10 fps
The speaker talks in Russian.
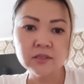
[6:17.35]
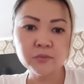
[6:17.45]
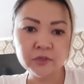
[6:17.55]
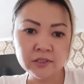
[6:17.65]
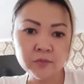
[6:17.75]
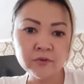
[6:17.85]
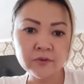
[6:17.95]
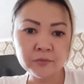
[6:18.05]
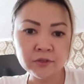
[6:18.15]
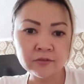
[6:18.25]
Спасибо
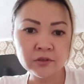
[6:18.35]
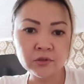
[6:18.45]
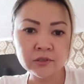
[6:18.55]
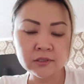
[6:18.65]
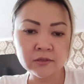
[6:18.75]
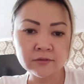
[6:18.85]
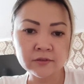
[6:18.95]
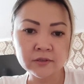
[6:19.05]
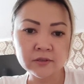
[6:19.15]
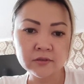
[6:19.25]
вам, Давид и
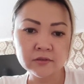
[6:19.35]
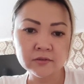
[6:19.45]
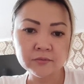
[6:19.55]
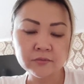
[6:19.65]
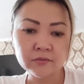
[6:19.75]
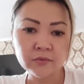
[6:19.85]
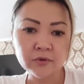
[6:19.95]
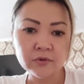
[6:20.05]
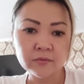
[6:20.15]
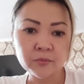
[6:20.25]
Юсефа.
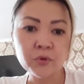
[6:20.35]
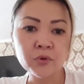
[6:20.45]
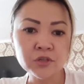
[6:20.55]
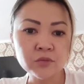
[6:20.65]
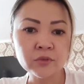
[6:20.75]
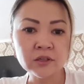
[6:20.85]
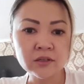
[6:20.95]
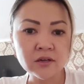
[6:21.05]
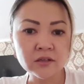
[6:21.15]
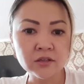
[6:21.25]
Мы очень
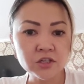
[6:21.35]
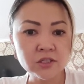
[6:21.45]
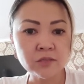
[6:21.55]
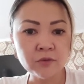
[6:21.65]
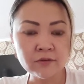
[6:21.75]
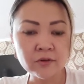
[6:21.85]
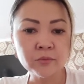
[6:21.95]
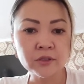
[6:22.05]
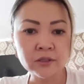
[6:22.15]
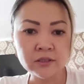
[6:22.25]
благодарны, наша семья
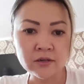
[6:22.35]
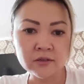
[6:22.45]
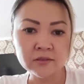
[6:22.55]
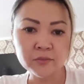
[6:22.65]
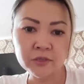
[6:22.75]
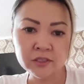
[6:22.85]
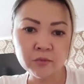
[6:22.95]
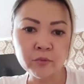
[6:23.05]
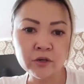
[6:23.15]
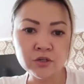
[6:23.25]
вам благодарна.
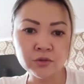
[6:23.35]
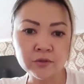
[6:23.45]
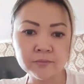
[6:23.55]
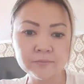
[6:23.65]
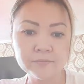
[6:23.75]
Спасибо большое.